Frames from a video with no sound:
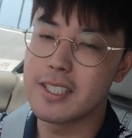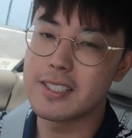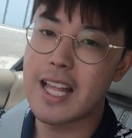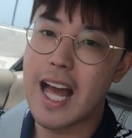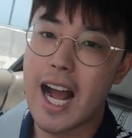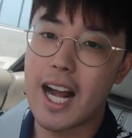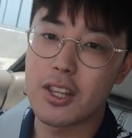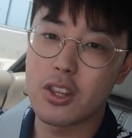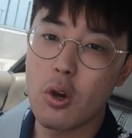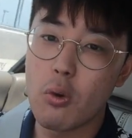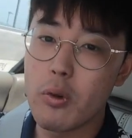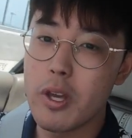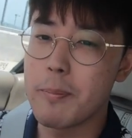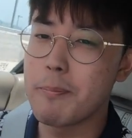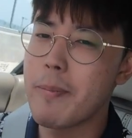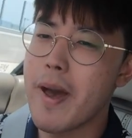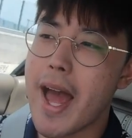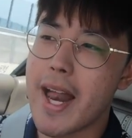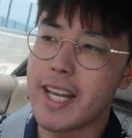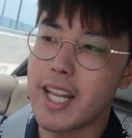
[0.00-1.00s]
จะต่างกับตัว
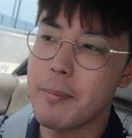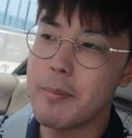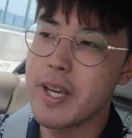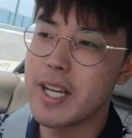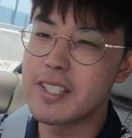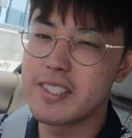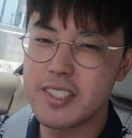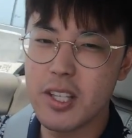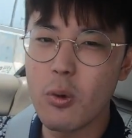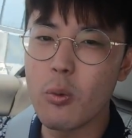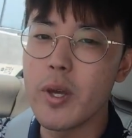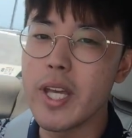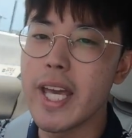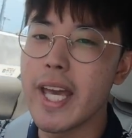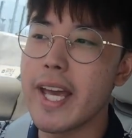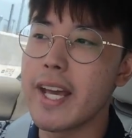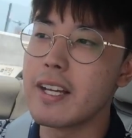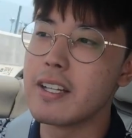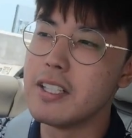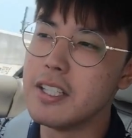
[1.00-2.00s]
V8 แค่เพียงเสี้ยววิ
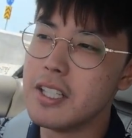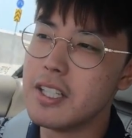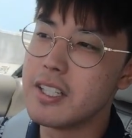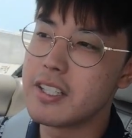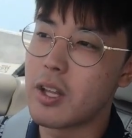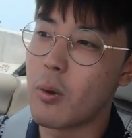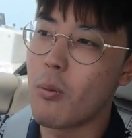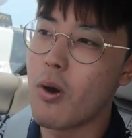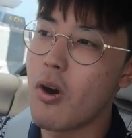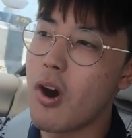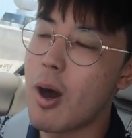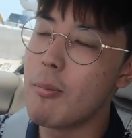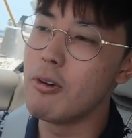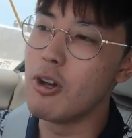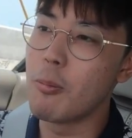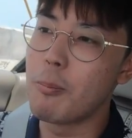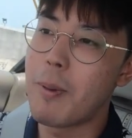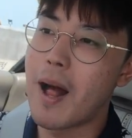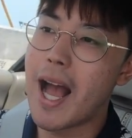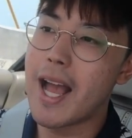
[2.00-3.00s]
เองแต่ว่าความ
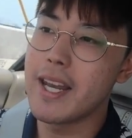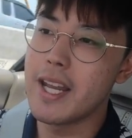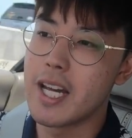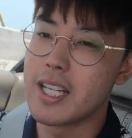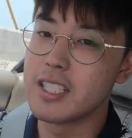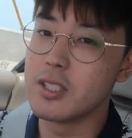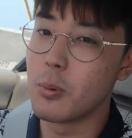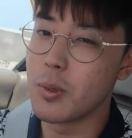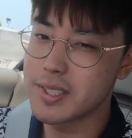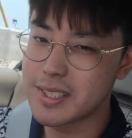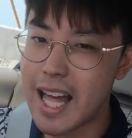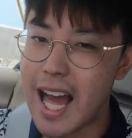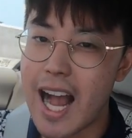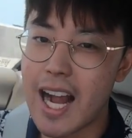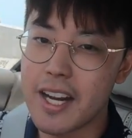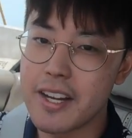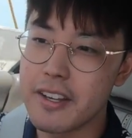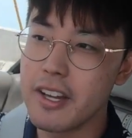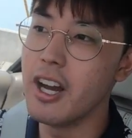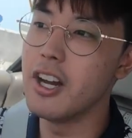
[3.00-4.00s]
เร็วปลายเนี่ยถือว่าต่า
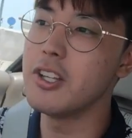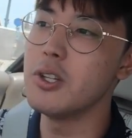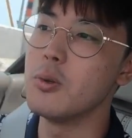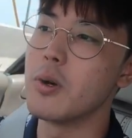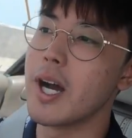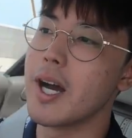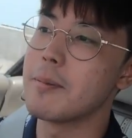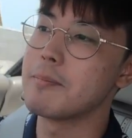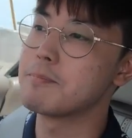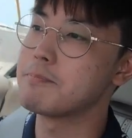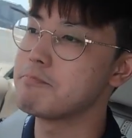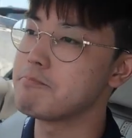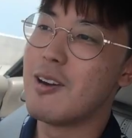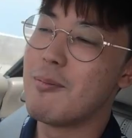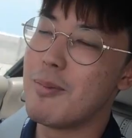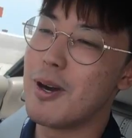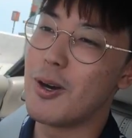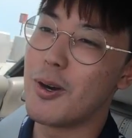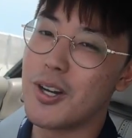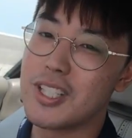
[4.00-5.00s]
งกันเยอะอยู่ครับ
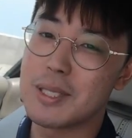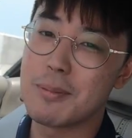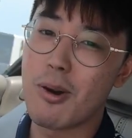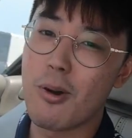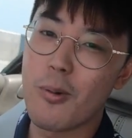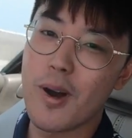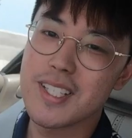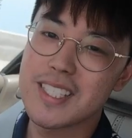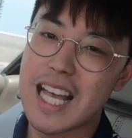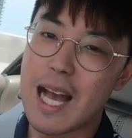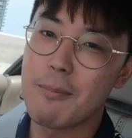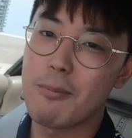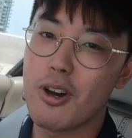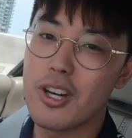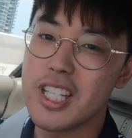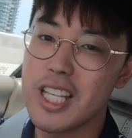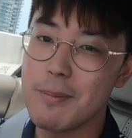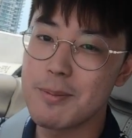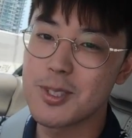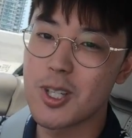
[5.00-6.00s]
บางคนอาจจะบอกว่า
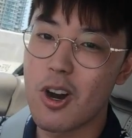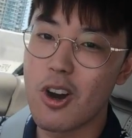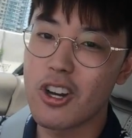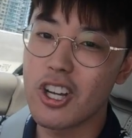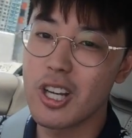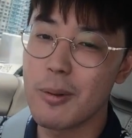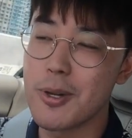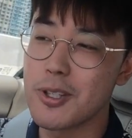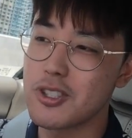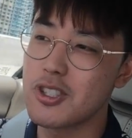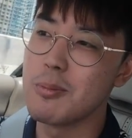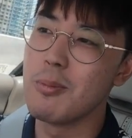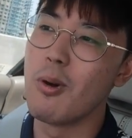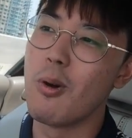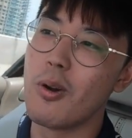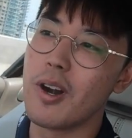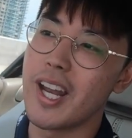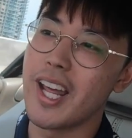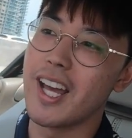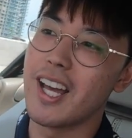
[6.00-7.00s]
322กิโลเมตรต่อชั่ว
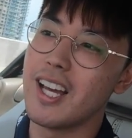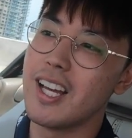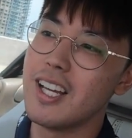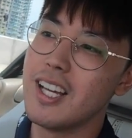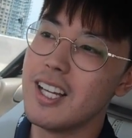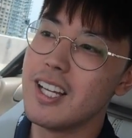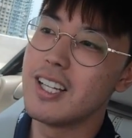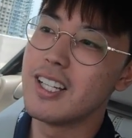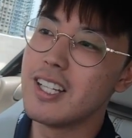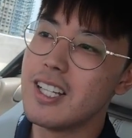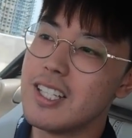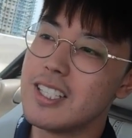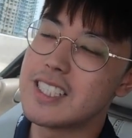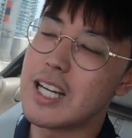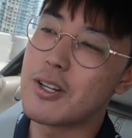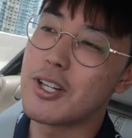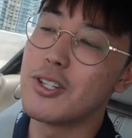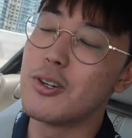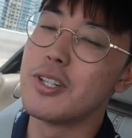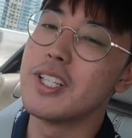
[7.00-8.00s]
โมงเนี่ย
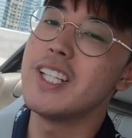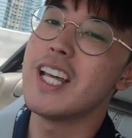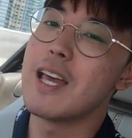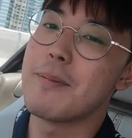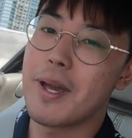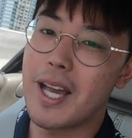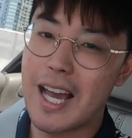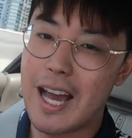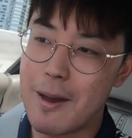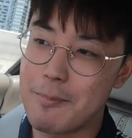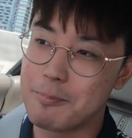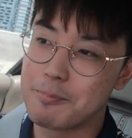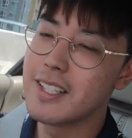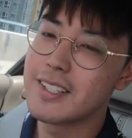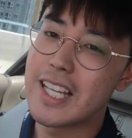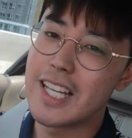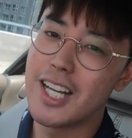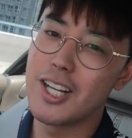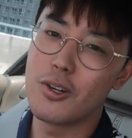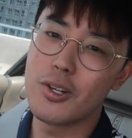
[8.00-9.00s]
จะเอาถนนที่ไหนไปขับ
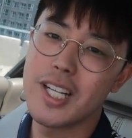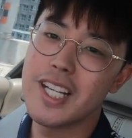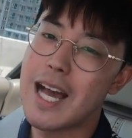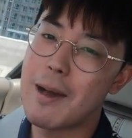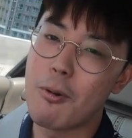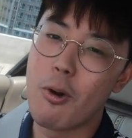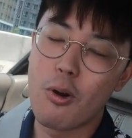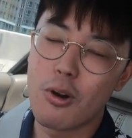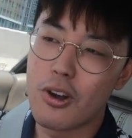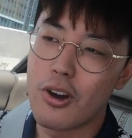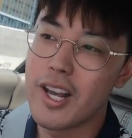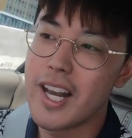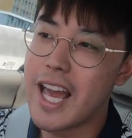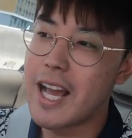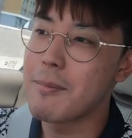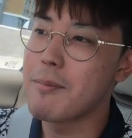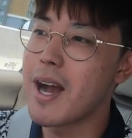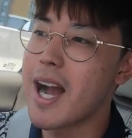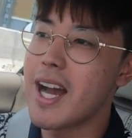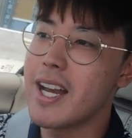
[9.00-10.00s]
แต่ในรถระดับ600แร
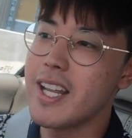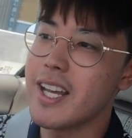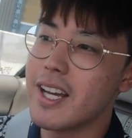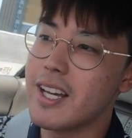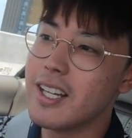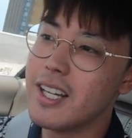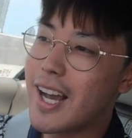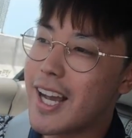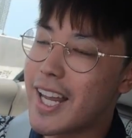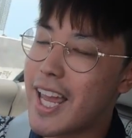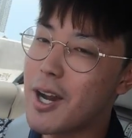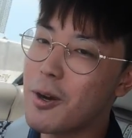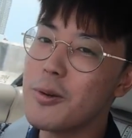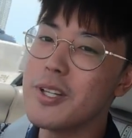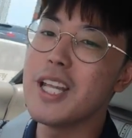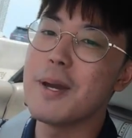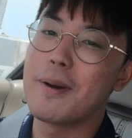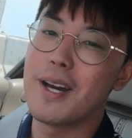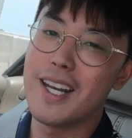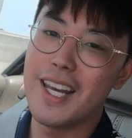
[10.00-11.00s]
งม้าเนี่ยแค่ค
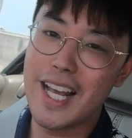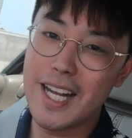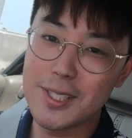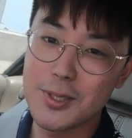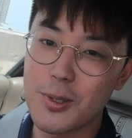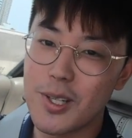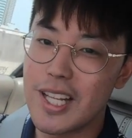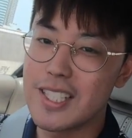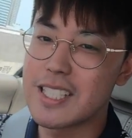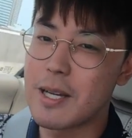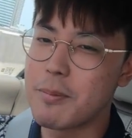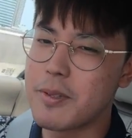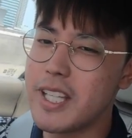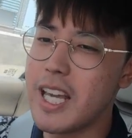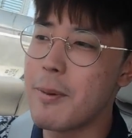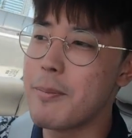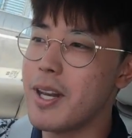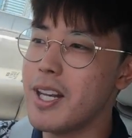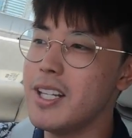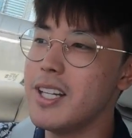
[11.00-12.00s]
นเหยียบคันเร่งสุดและสับ
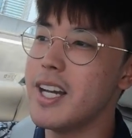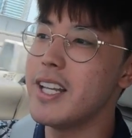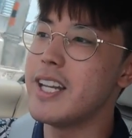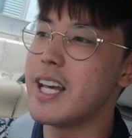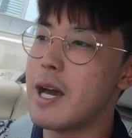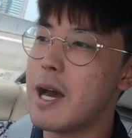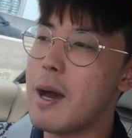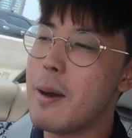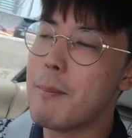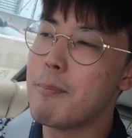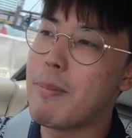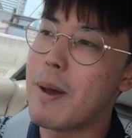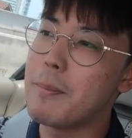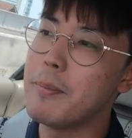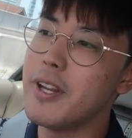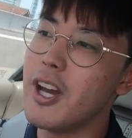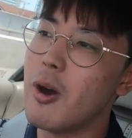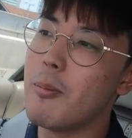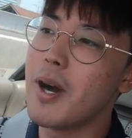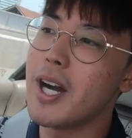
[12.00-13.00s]
เกียร์ไปเรื่อยเนี่ยแป๊บ
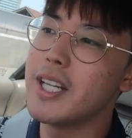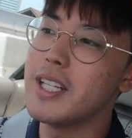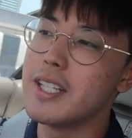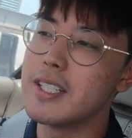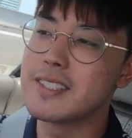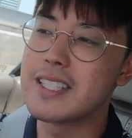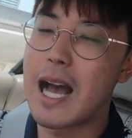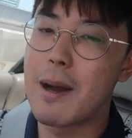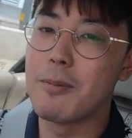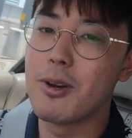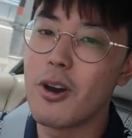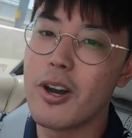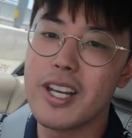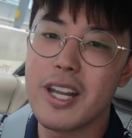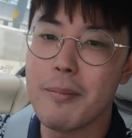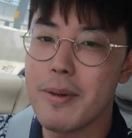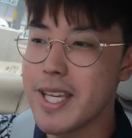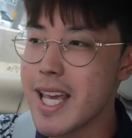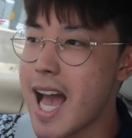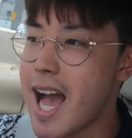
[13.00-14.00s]
เดียวมันก็ถึง300
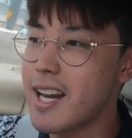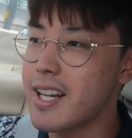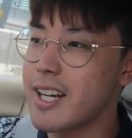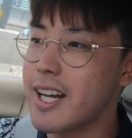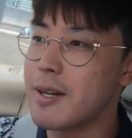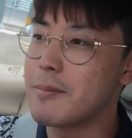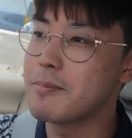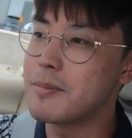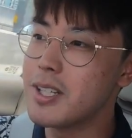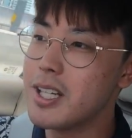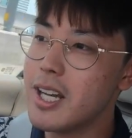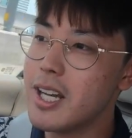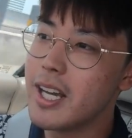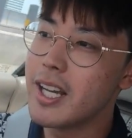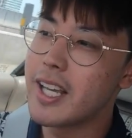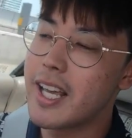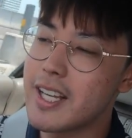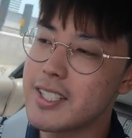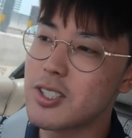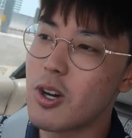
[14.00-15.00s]
ได้ไม่ยากเลยครับ
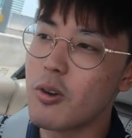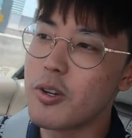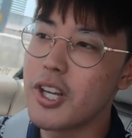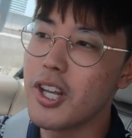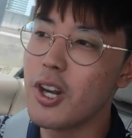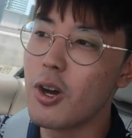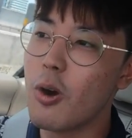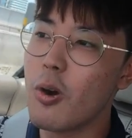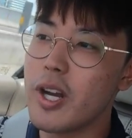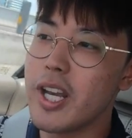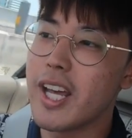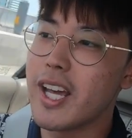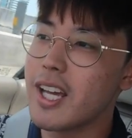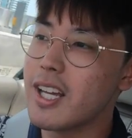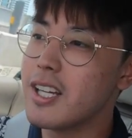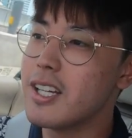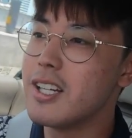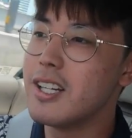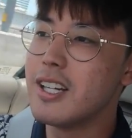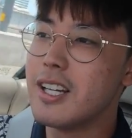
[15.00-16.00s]
แค่2กิโลเนี่ย
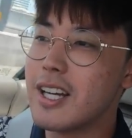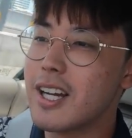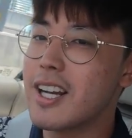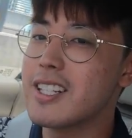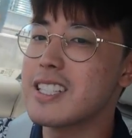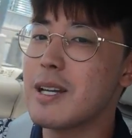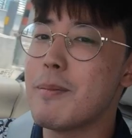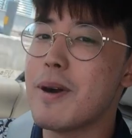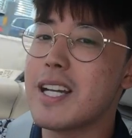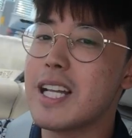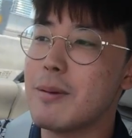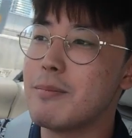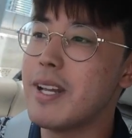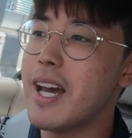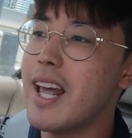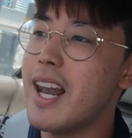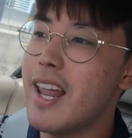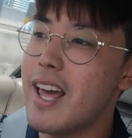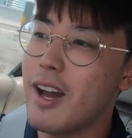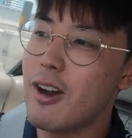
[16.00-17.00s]
ก็สามารถทำ
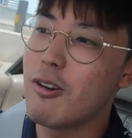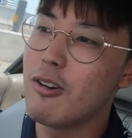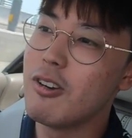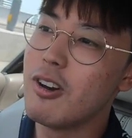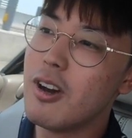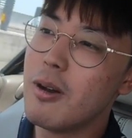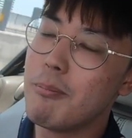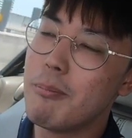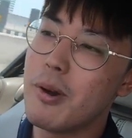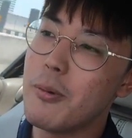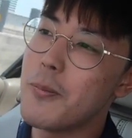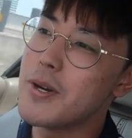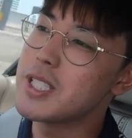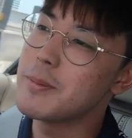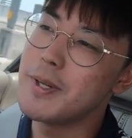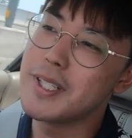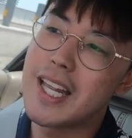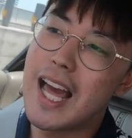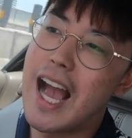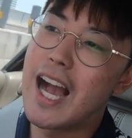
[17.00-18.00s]
ได้แล้วไม่ว่า
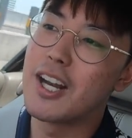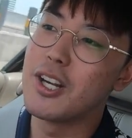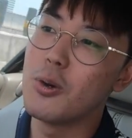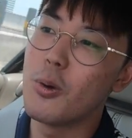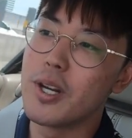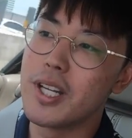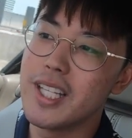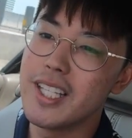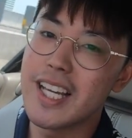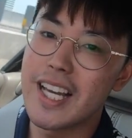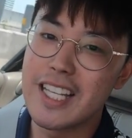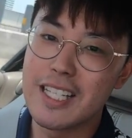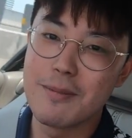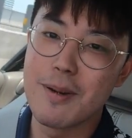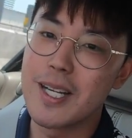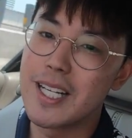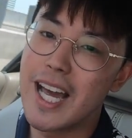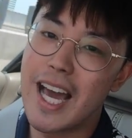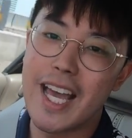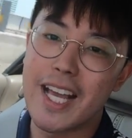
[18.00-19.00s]
จะเป็นทางด่วนที่ไหนใน
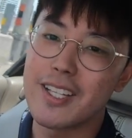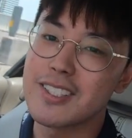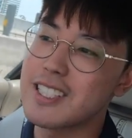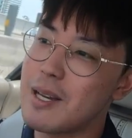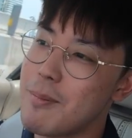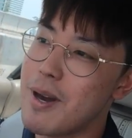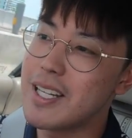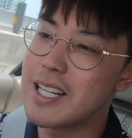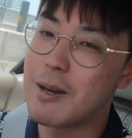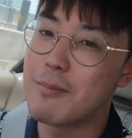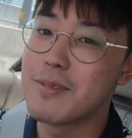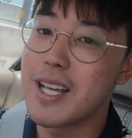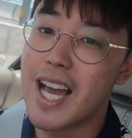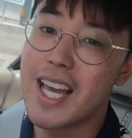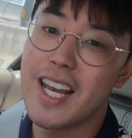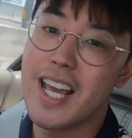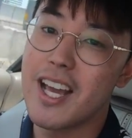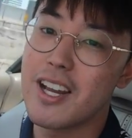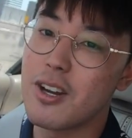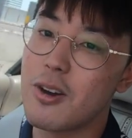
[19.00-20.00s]
เมืองไทยก็สามารถทำ
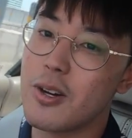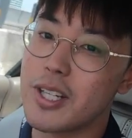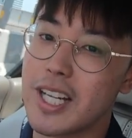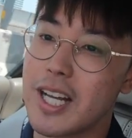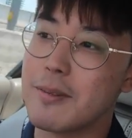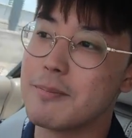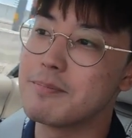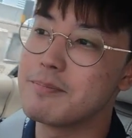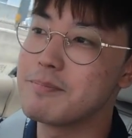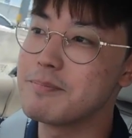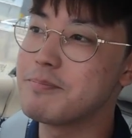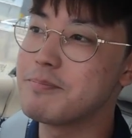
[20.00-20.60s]
ได้แน่นอนครับ